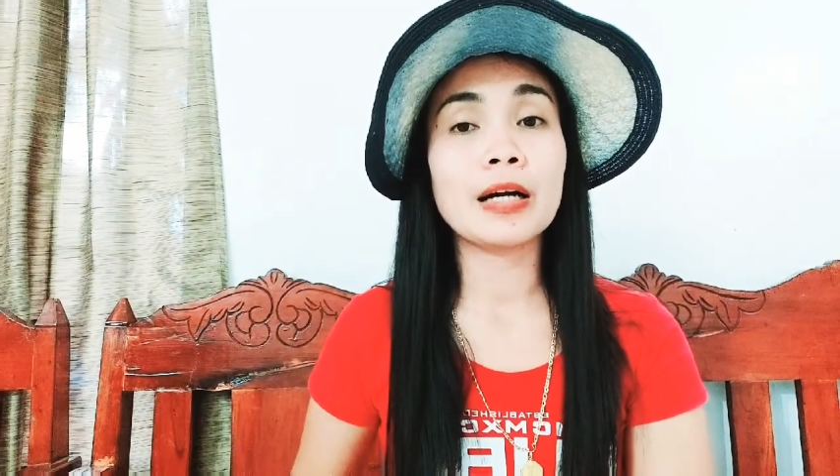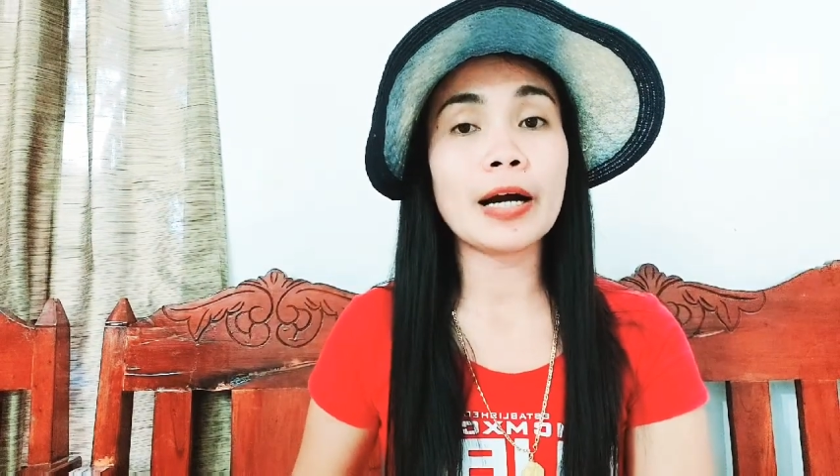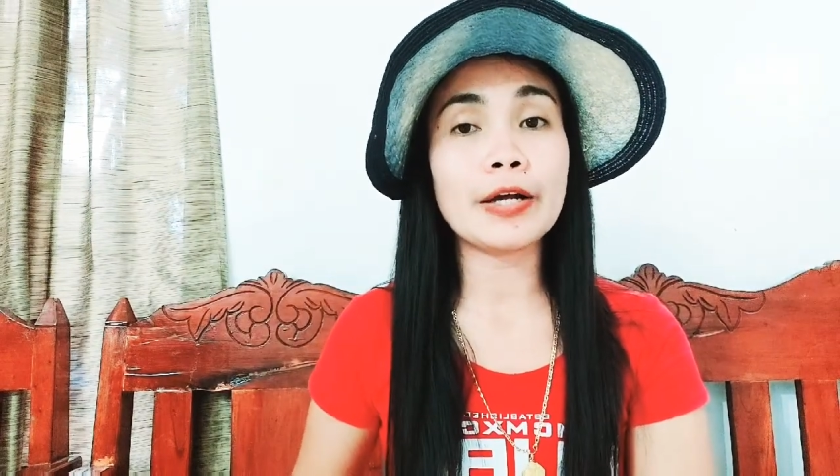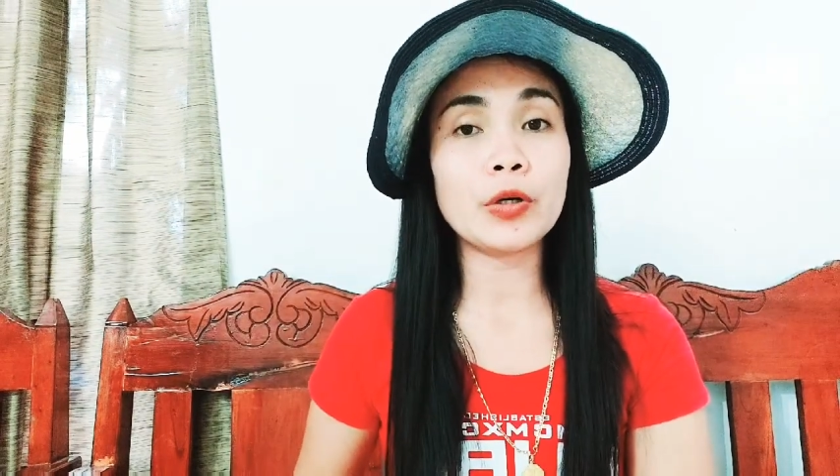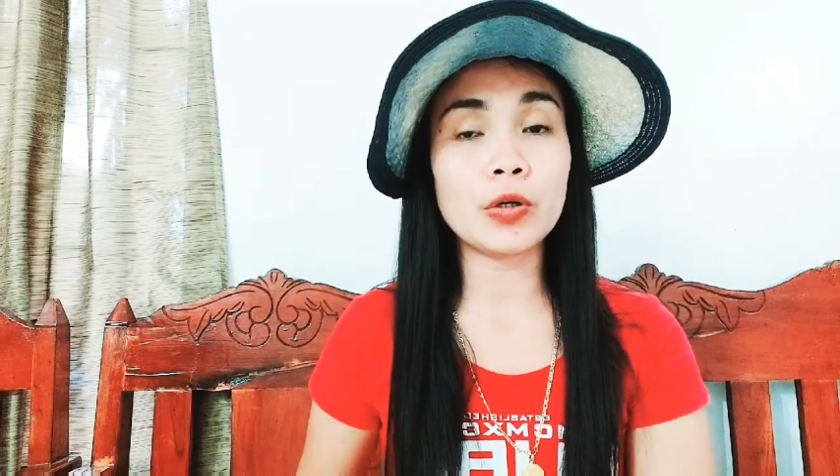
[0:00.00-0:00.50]

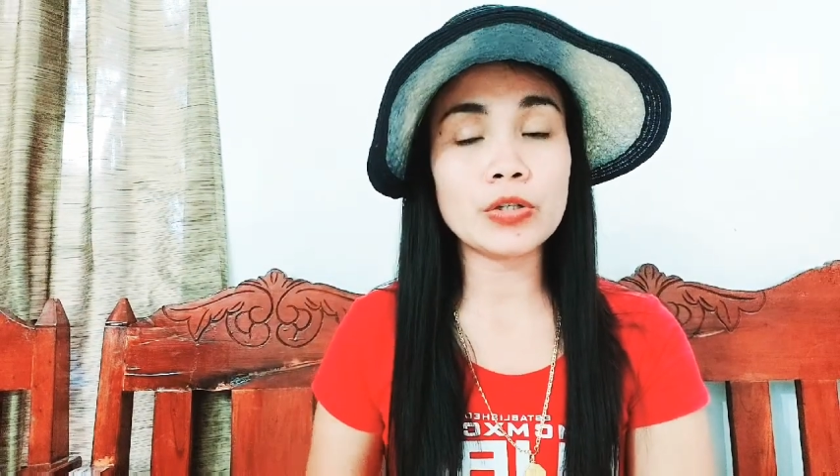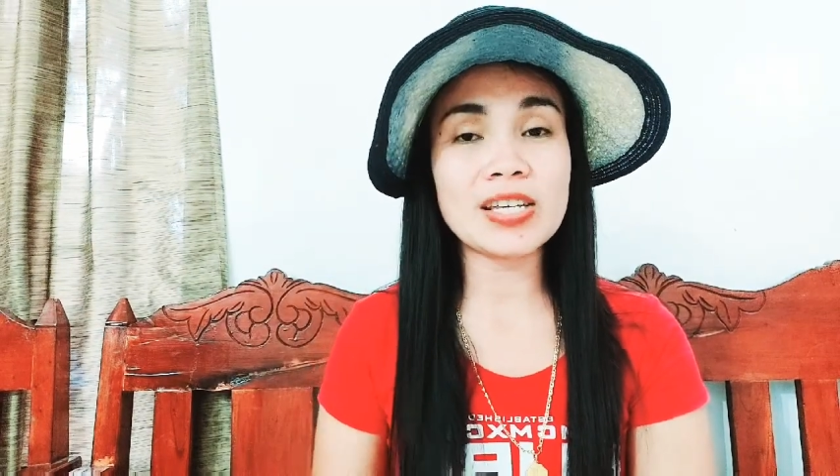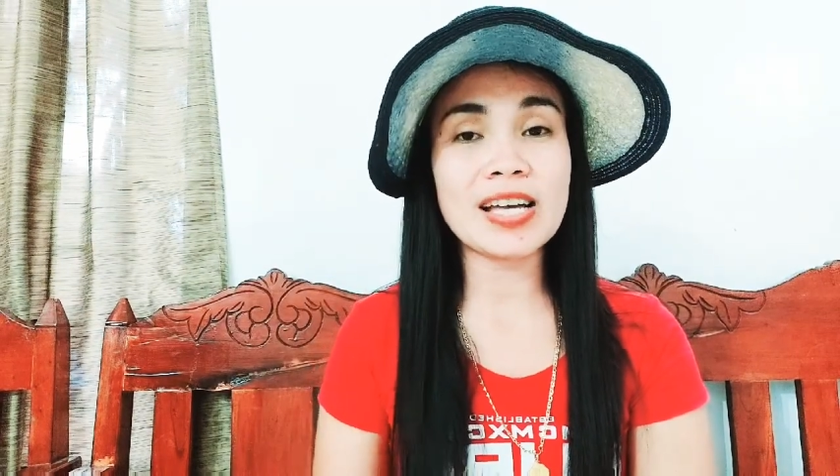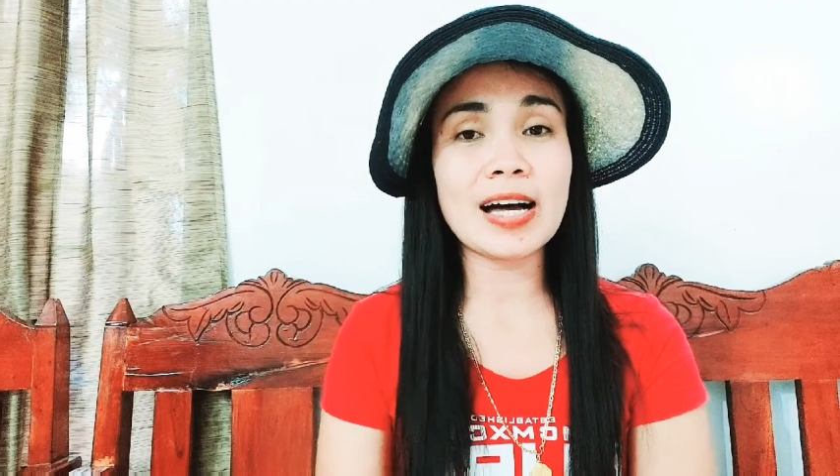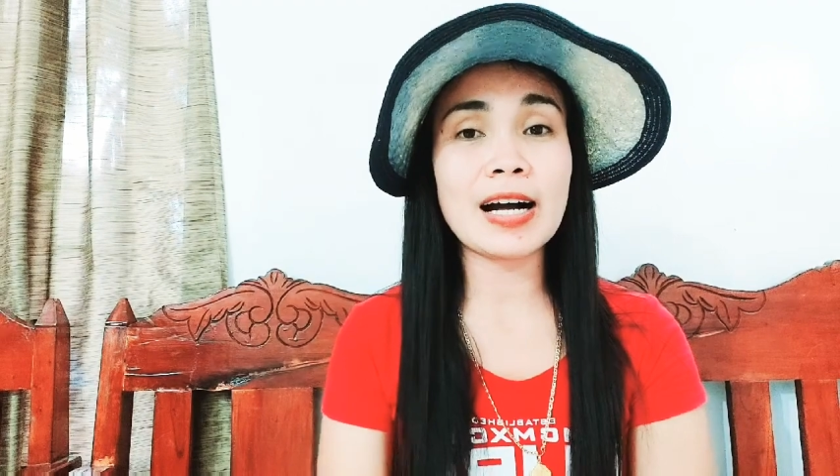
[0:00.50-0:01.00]
ano
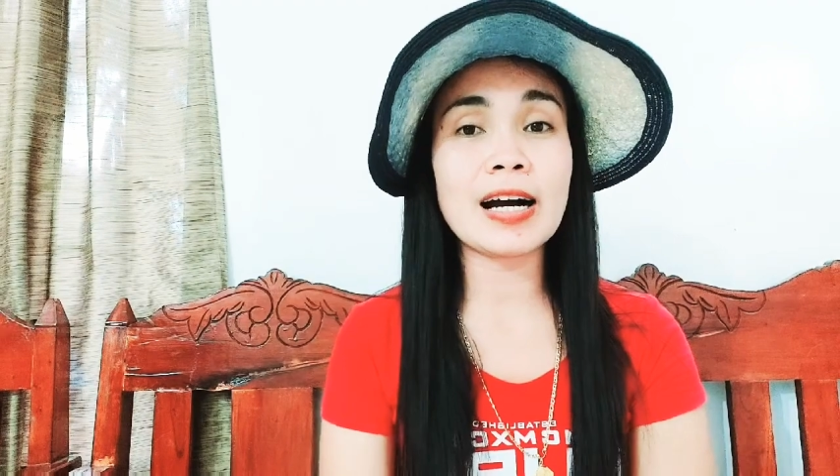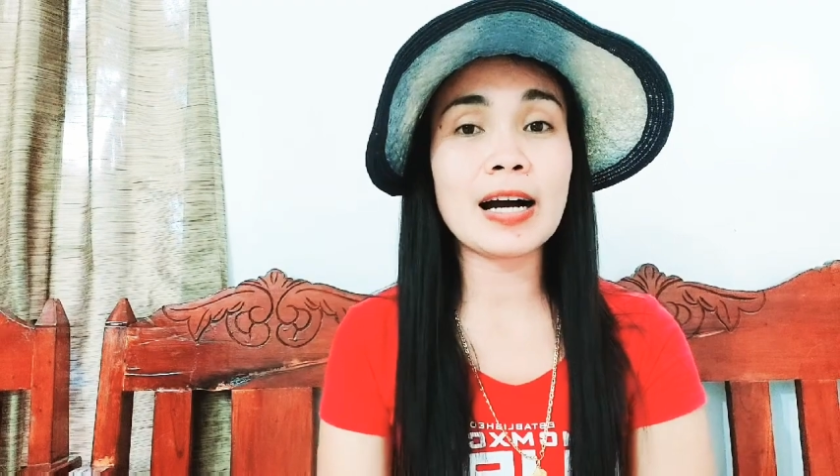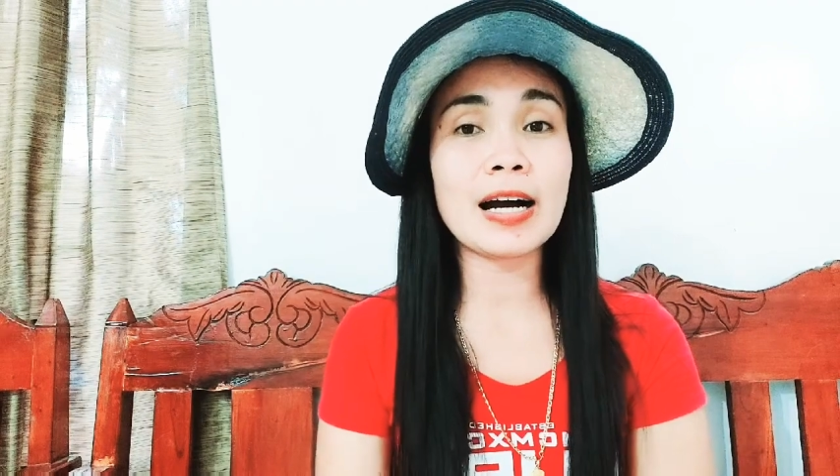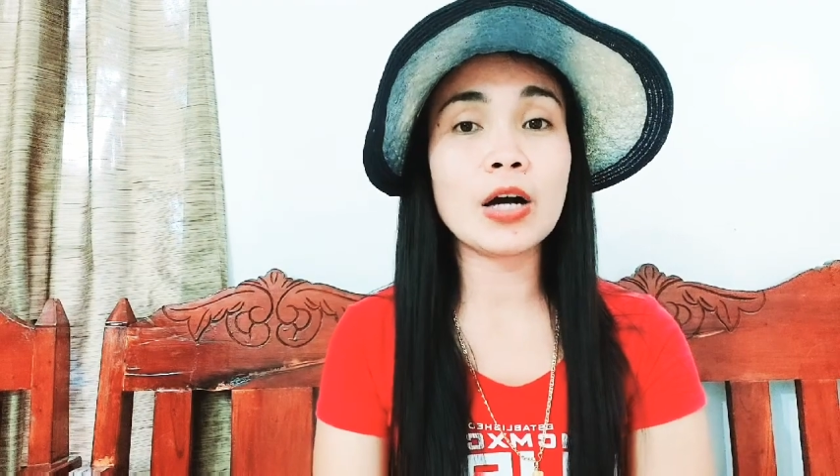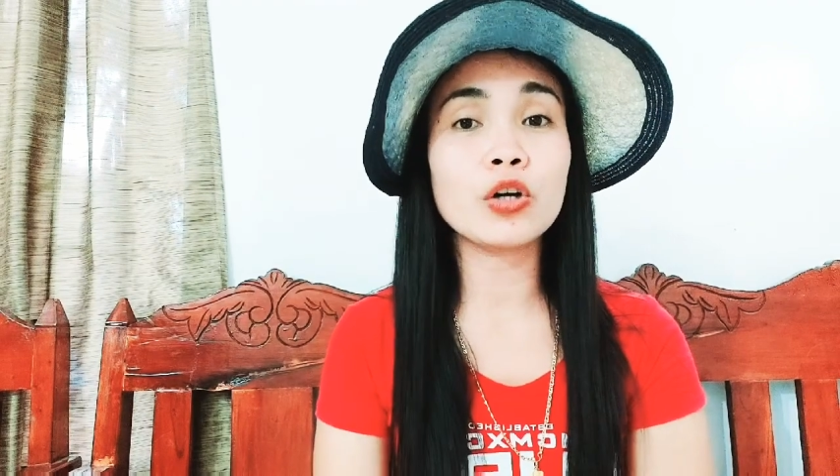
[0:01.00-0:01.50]
sa
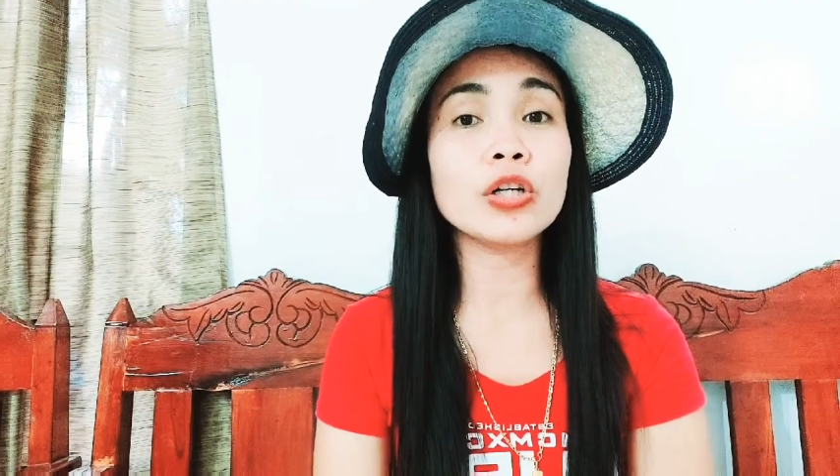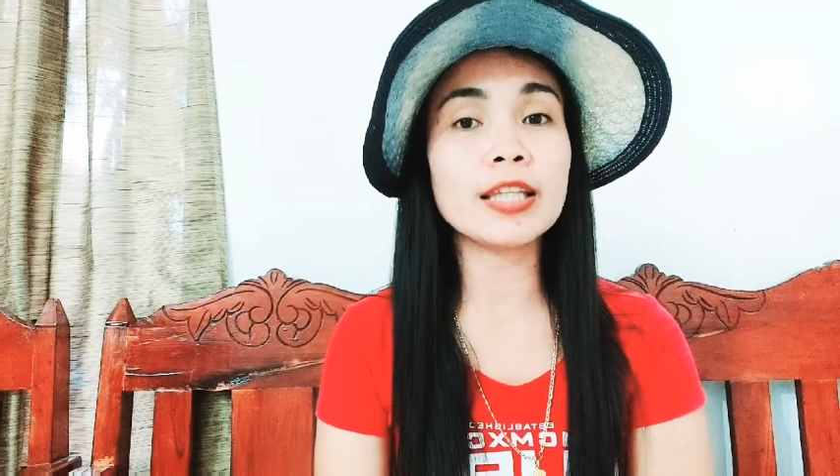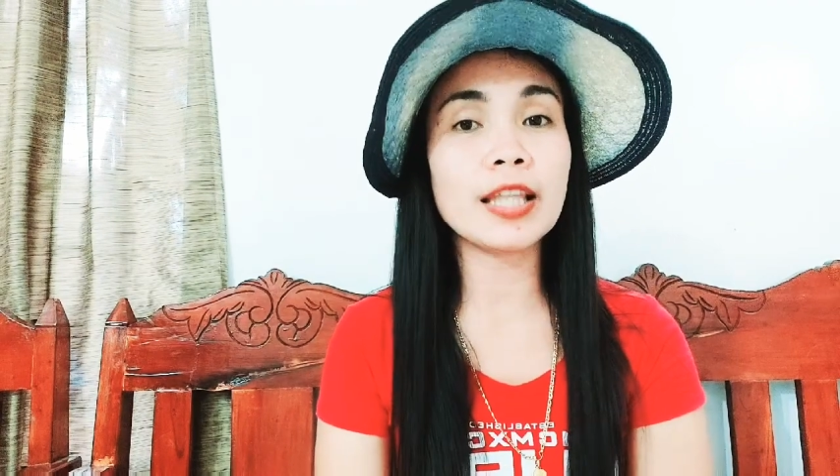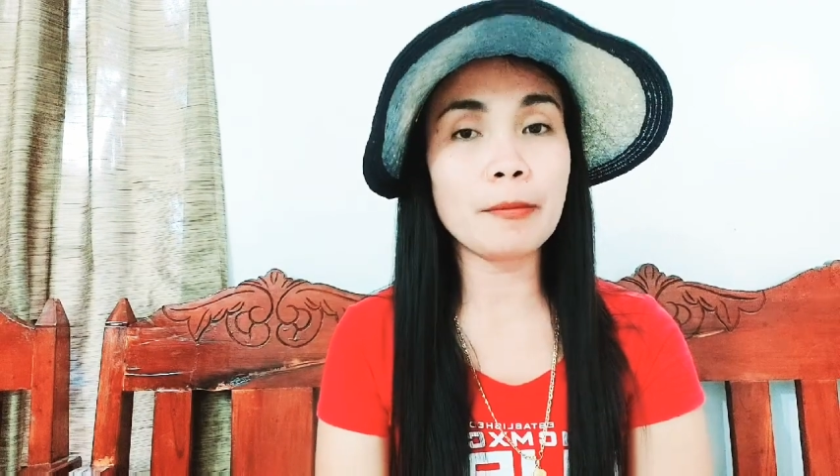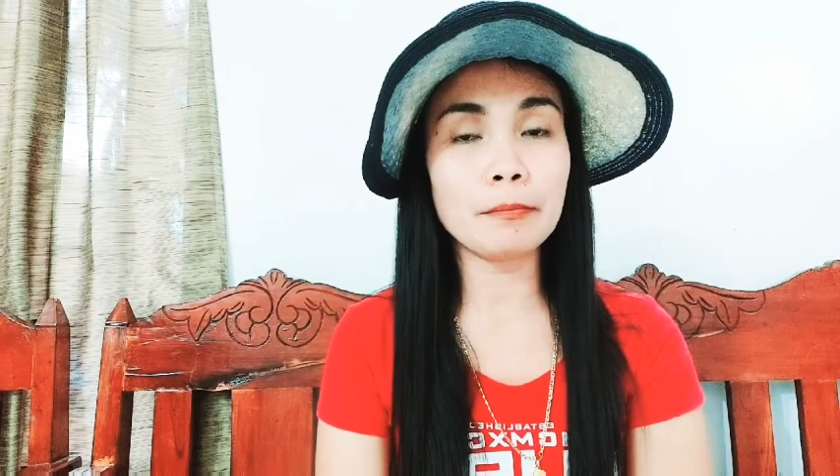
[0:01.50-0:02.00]
Good
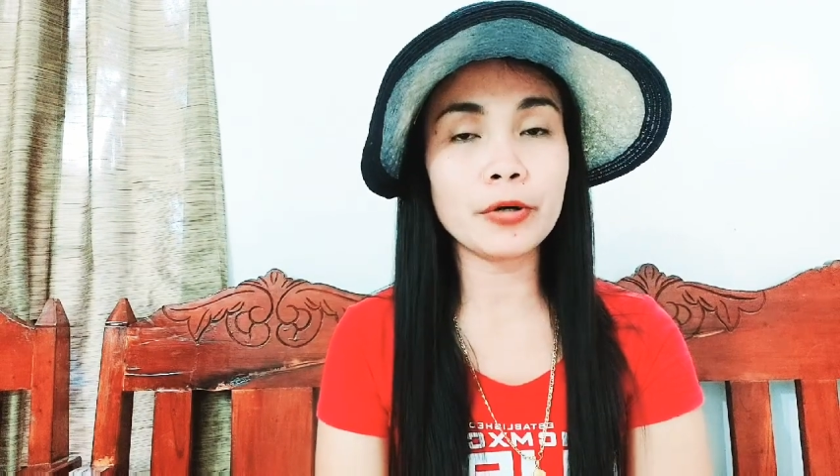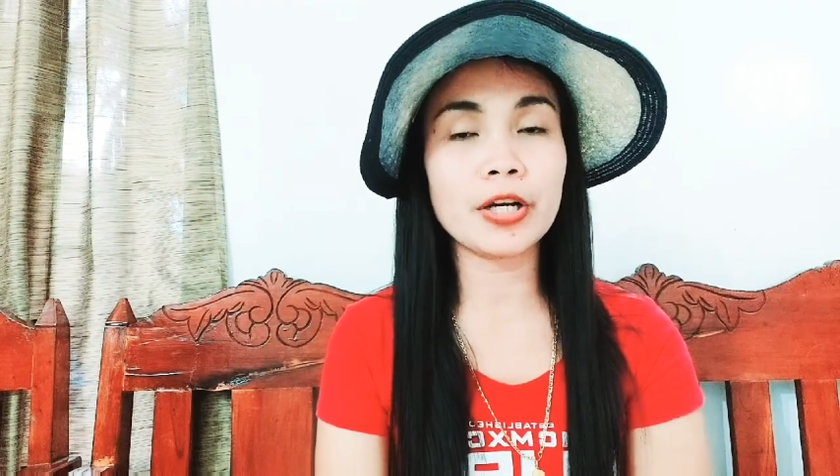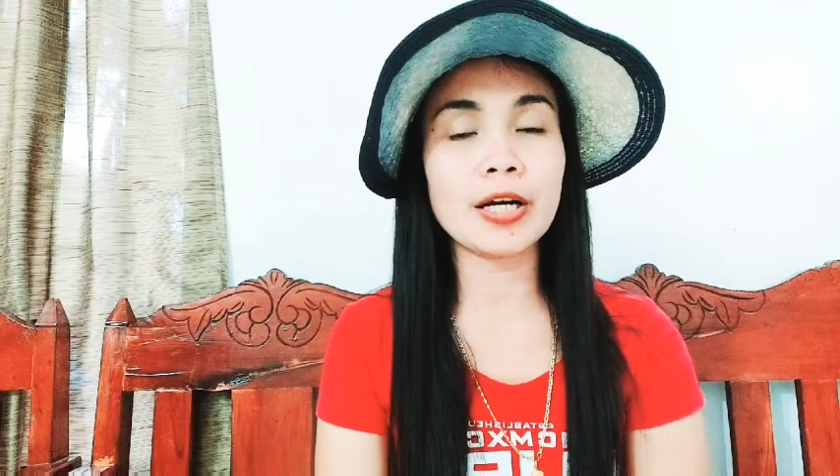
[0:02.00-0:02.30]
Lumber